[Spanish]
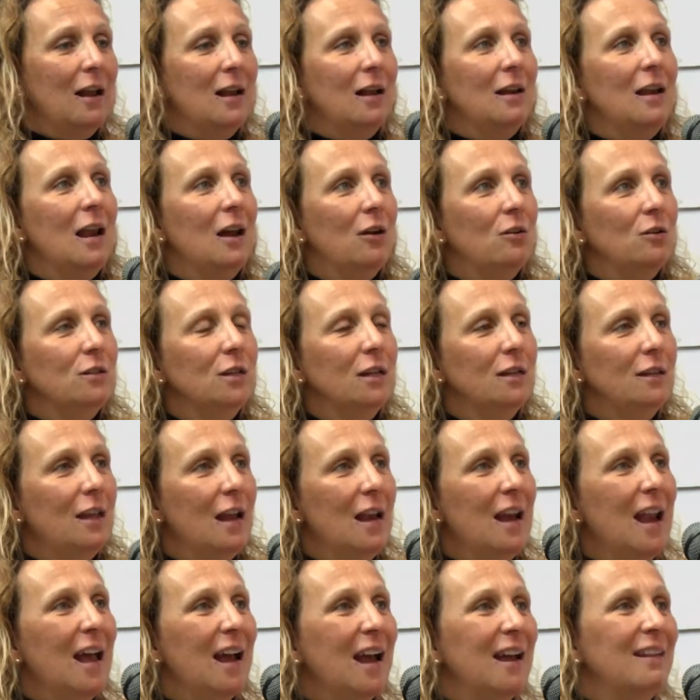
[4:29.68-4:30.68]
la cosa está
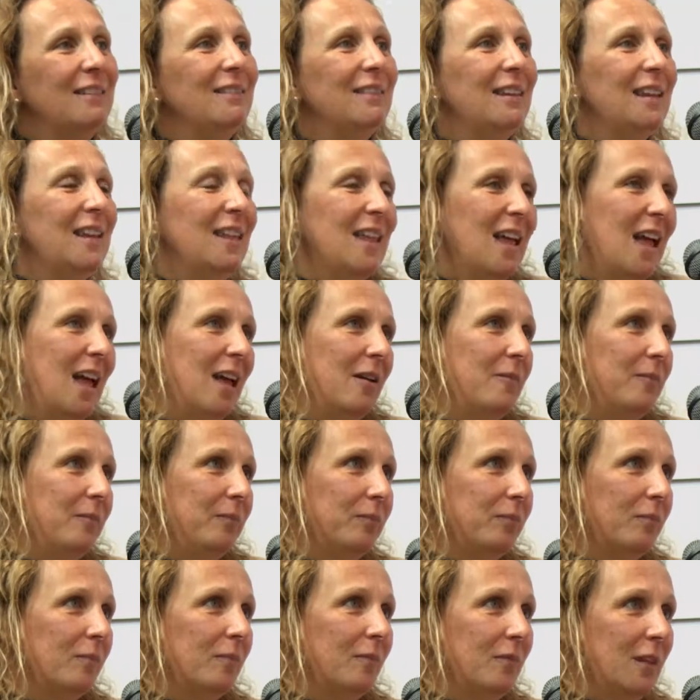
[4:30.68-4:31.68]
en la cantidad
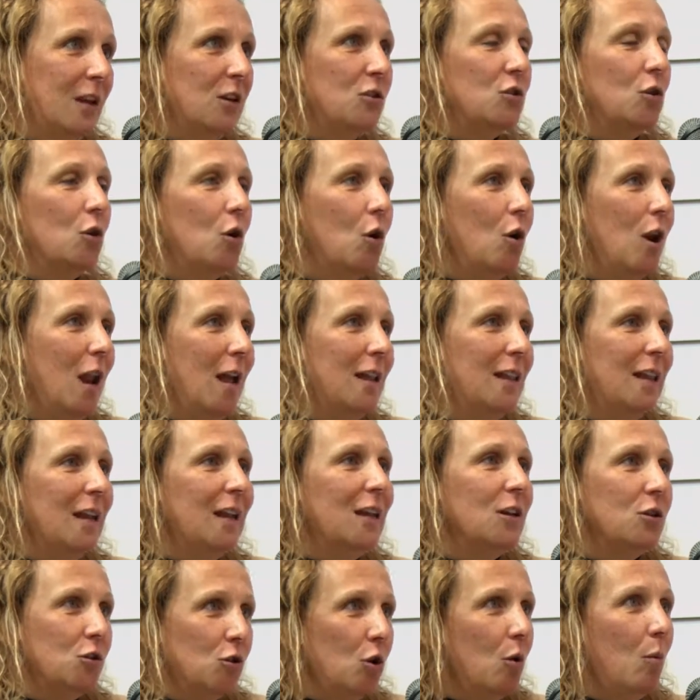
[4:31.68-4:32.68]
de chocolate
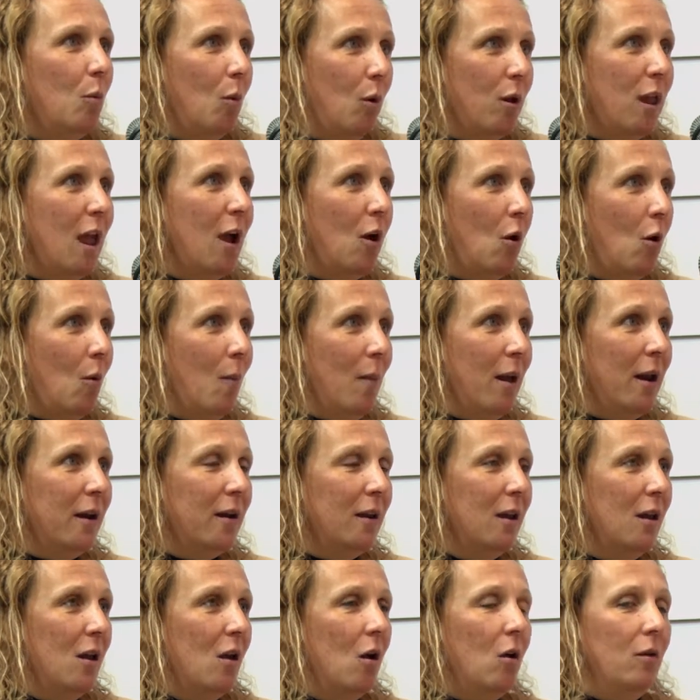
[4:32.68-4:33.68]
que yo voy a comer
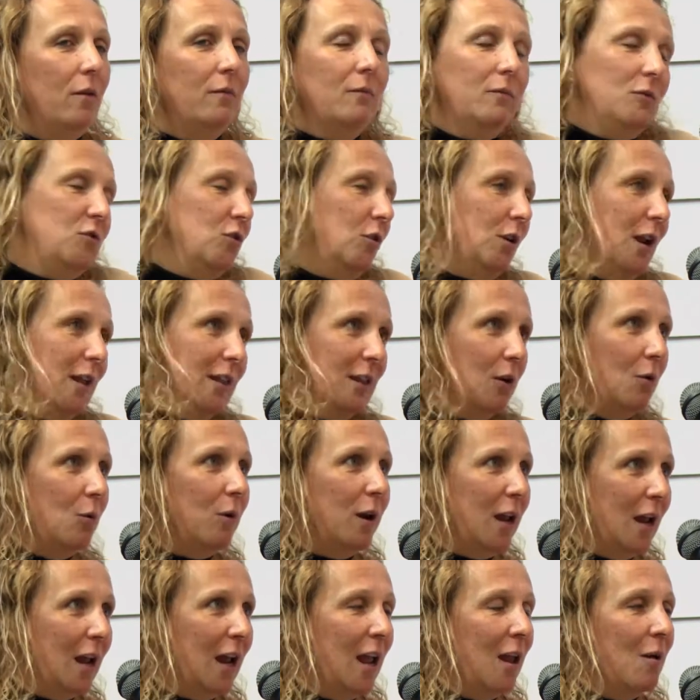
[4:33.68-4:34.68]
chocolate es
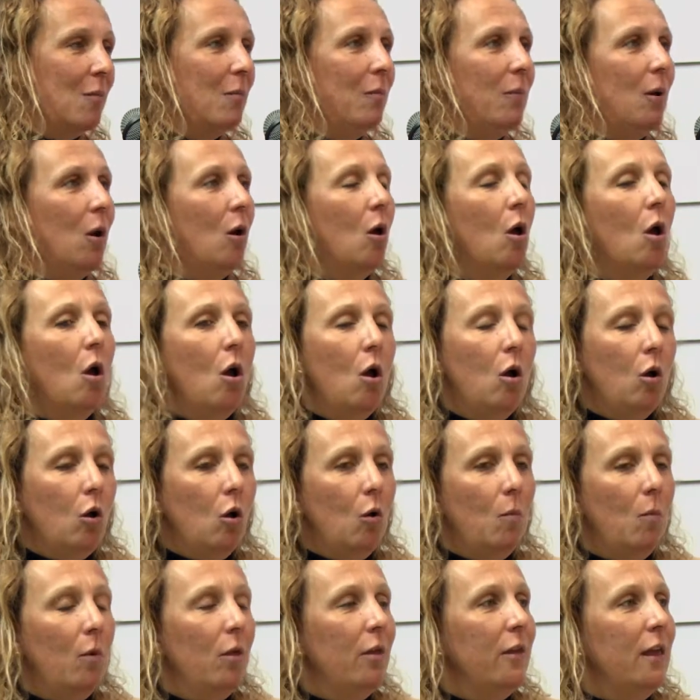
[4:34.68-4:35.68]
un ejemplo,
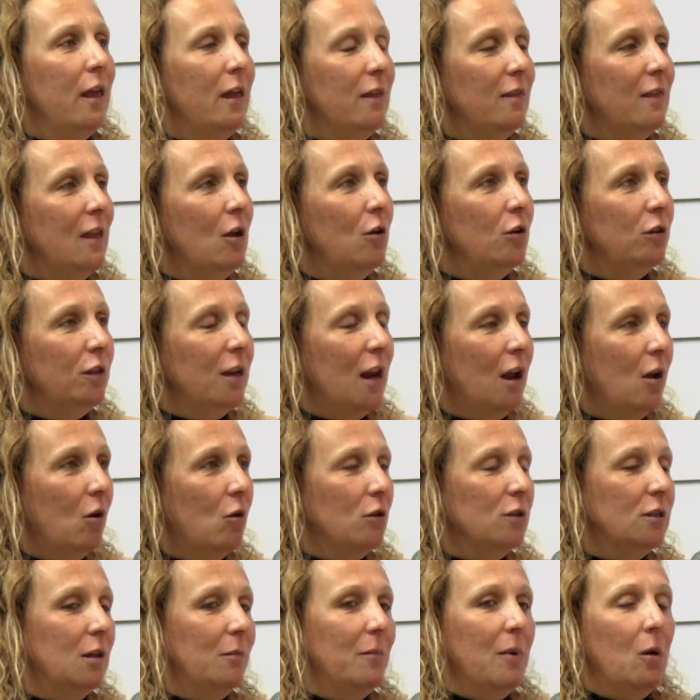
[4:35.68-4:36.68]
como de, otras
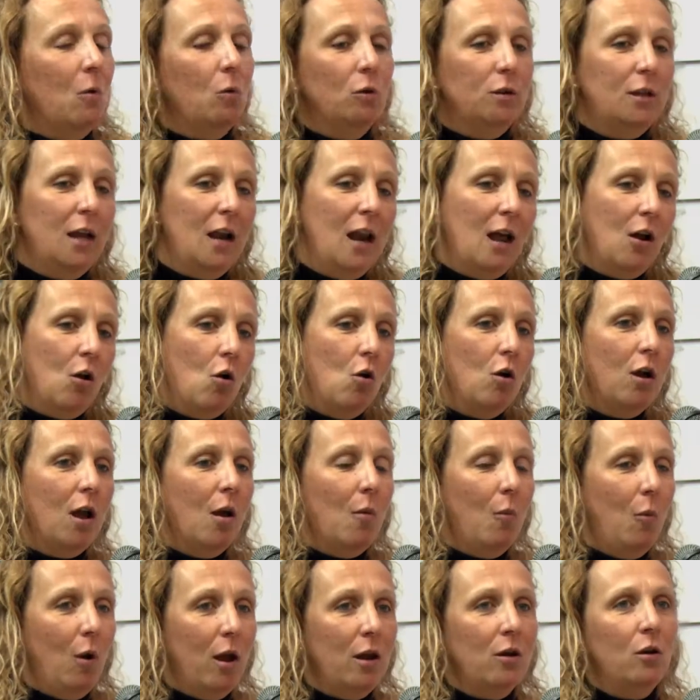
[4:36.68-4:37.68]
cosas. Me gusta la
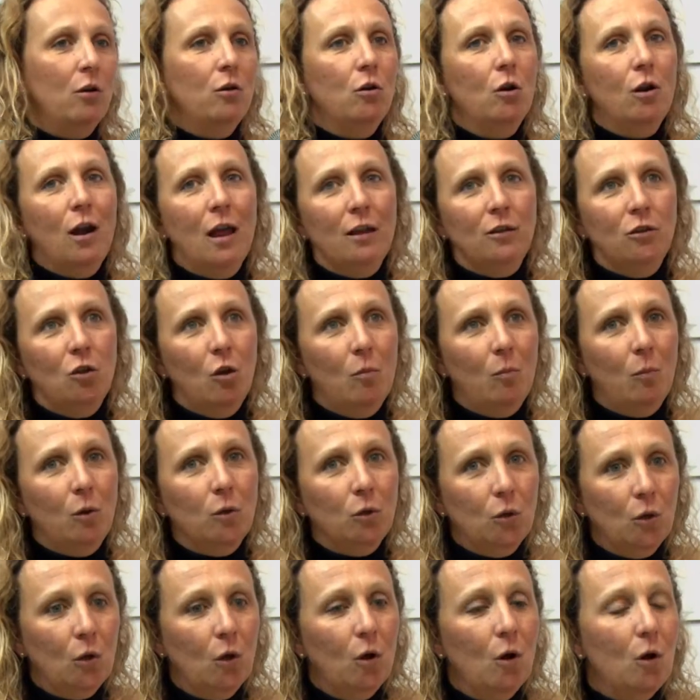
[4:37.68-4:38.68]
coca, bueno, no la
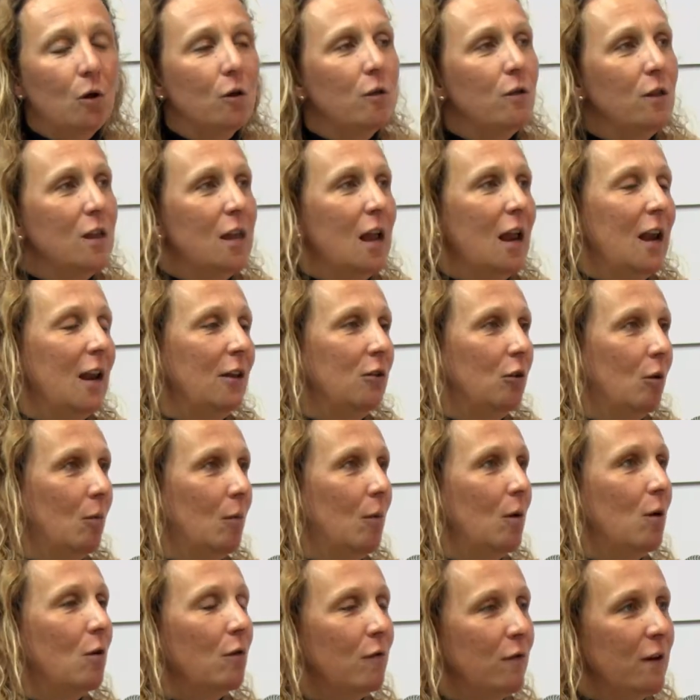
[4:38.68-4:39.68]
tomo todos los días, la
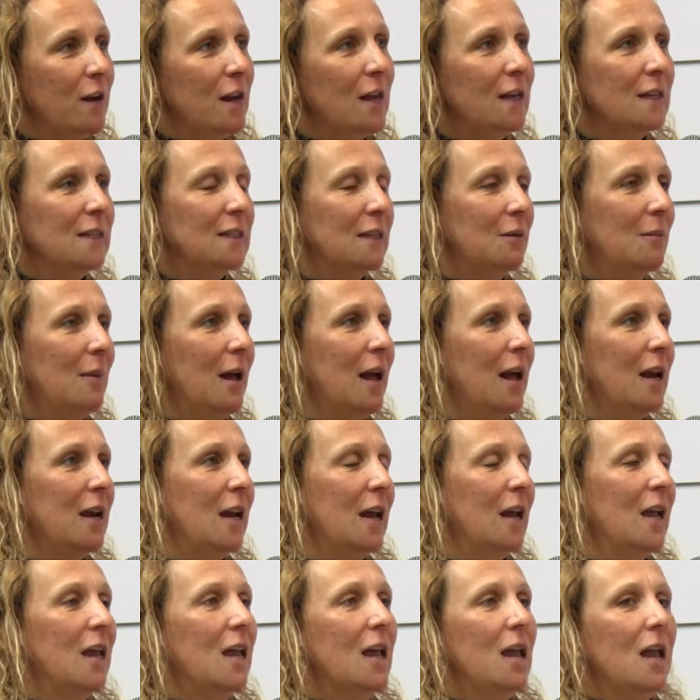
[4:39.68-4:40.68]
tomo los fines de
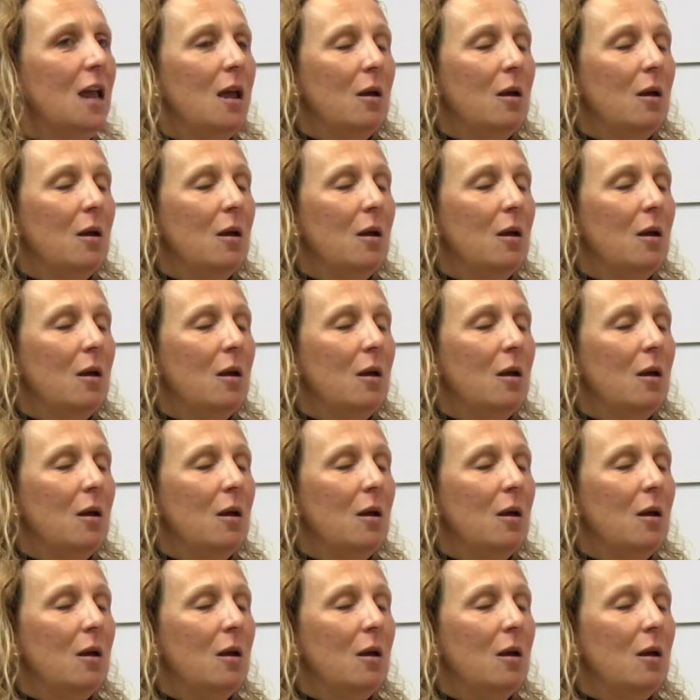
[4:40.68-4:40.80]
semana.